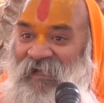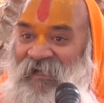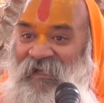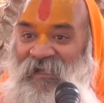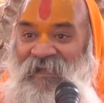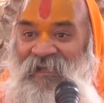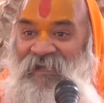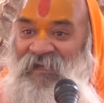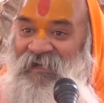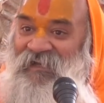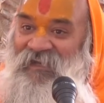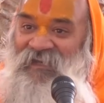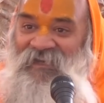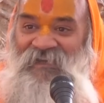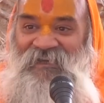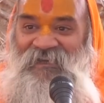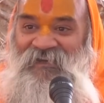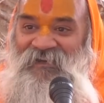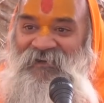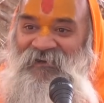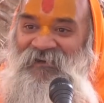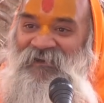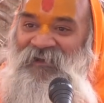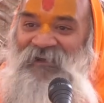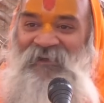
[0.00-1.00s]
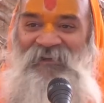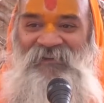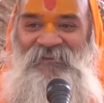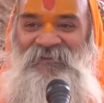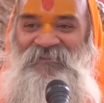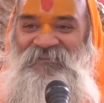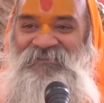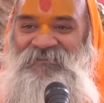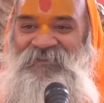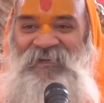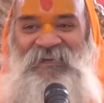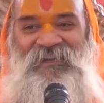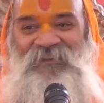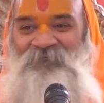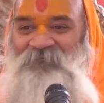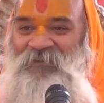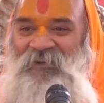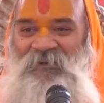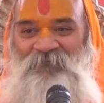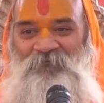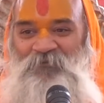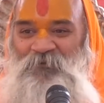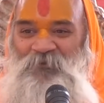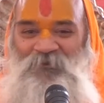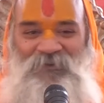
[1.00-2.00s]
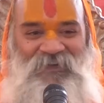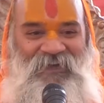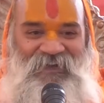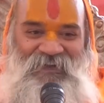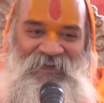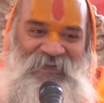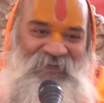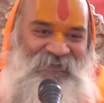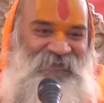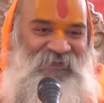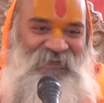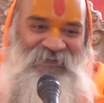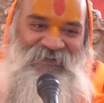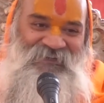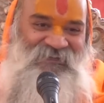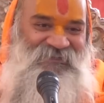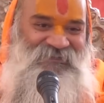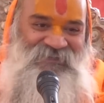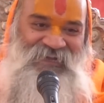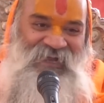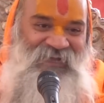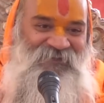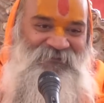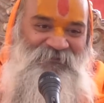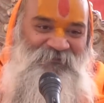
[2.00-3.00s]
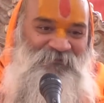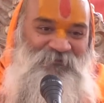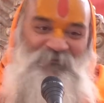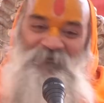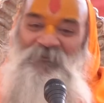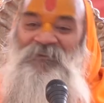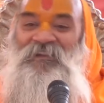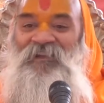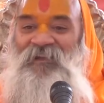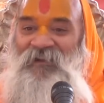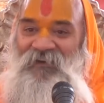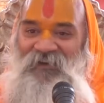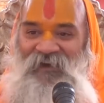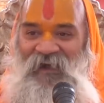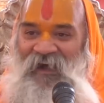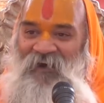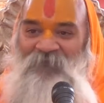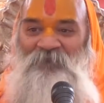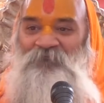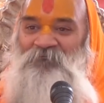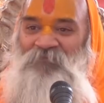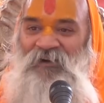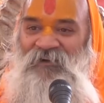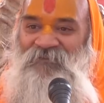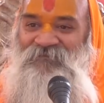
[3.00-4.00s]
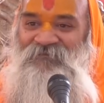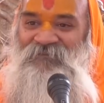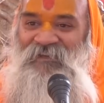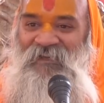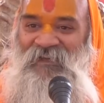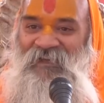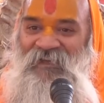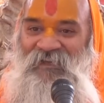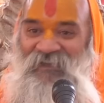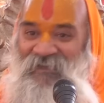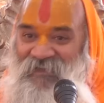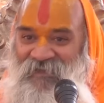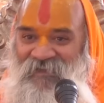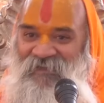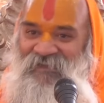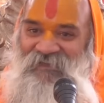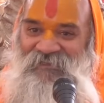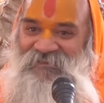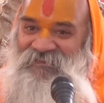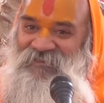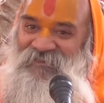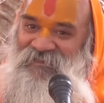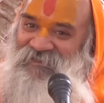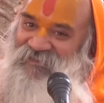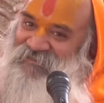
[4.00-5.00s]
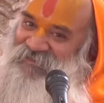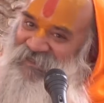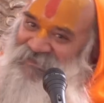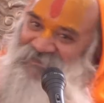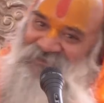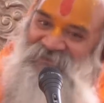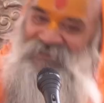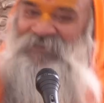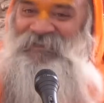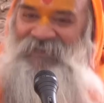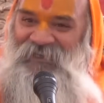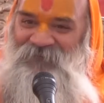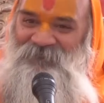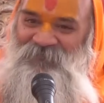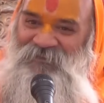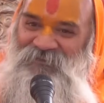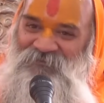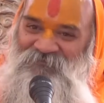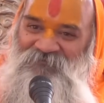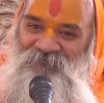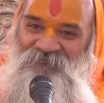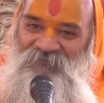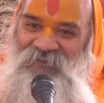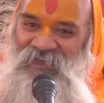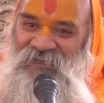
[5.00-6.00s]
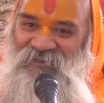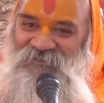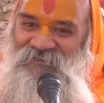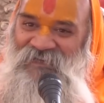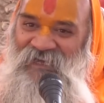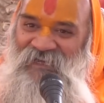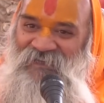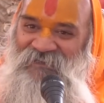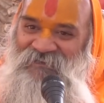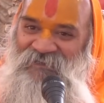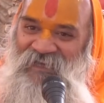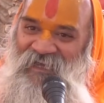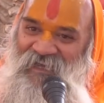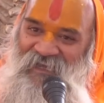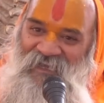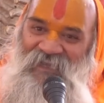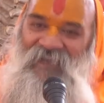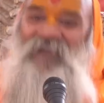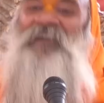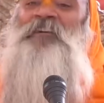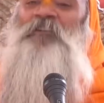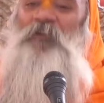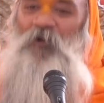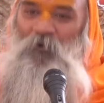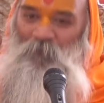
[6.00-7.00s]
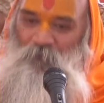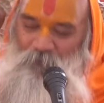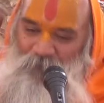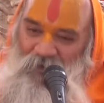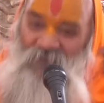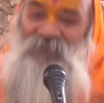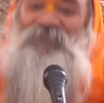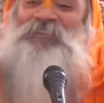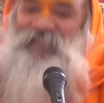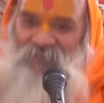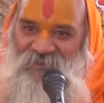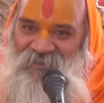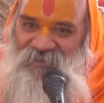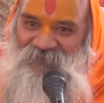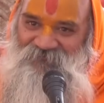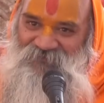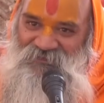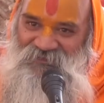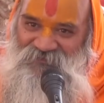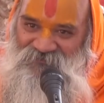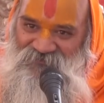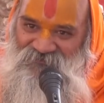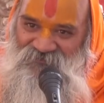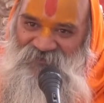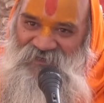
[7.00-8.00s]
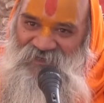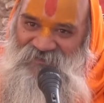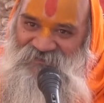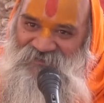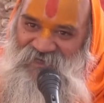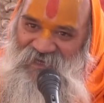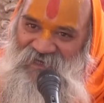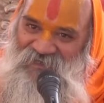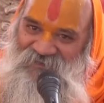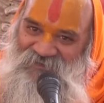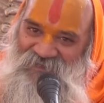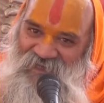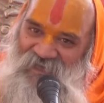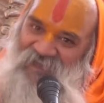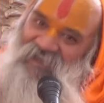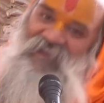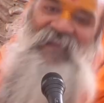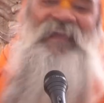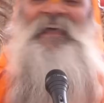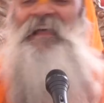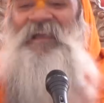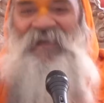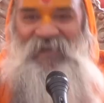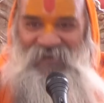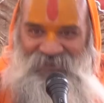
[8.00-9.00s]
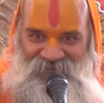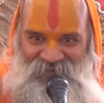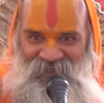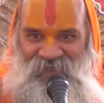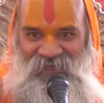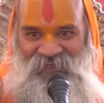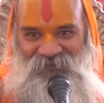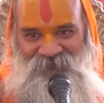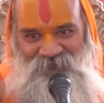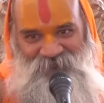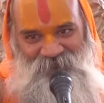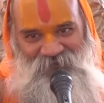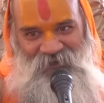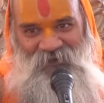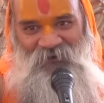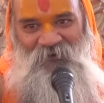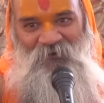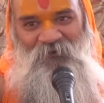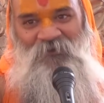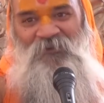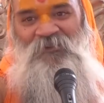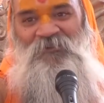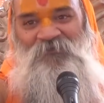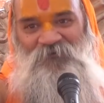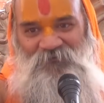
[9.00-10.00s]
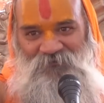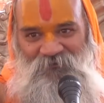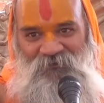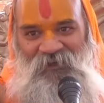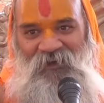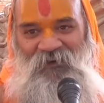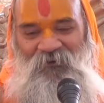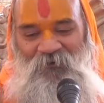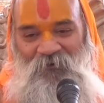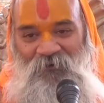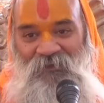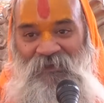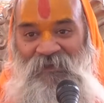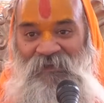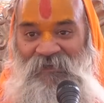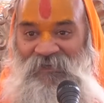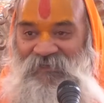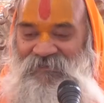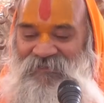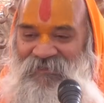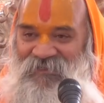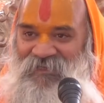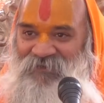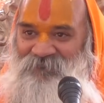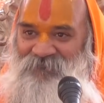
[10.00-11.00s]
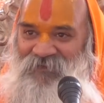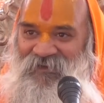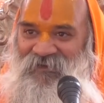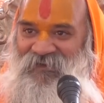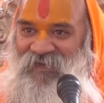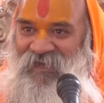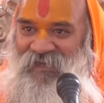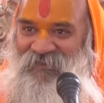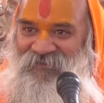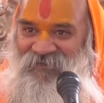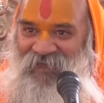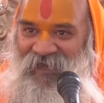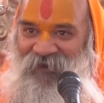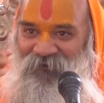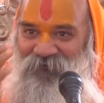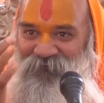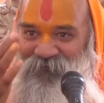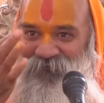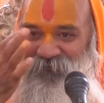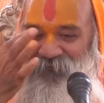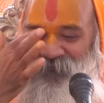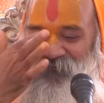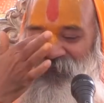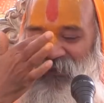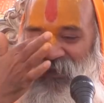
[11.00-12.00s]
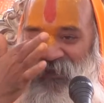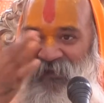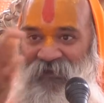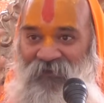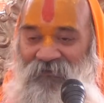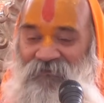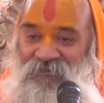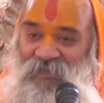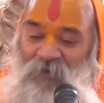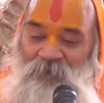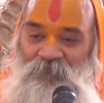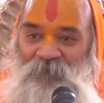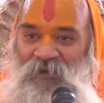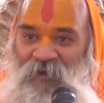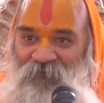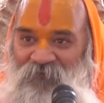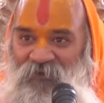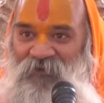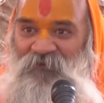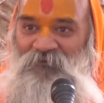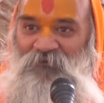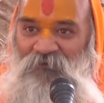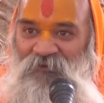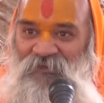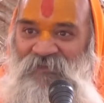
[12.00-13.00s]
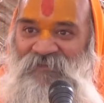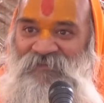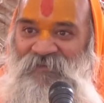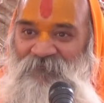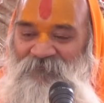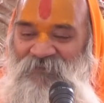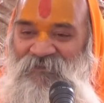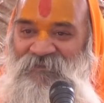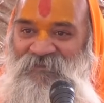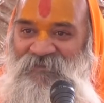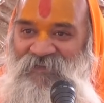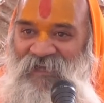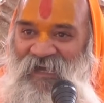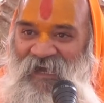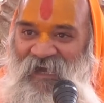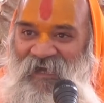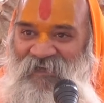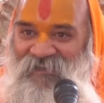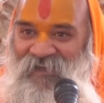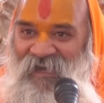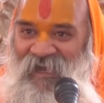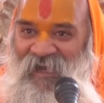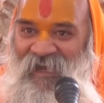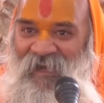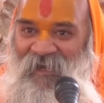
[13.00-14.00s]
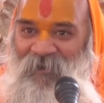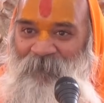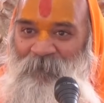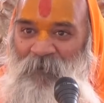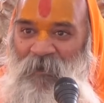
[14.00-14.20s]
है लेकिन श्रृंगबेरपुर का राजा निषाद तो राम भक्त है इसलिए संत की भी सुनना चाहता है और वृद्ध की भी सुनना चाहता है कहता है सुनाओ सुनाओ इसलिए मैं कहता हूँ जब कभी कोई समस्या आ जाए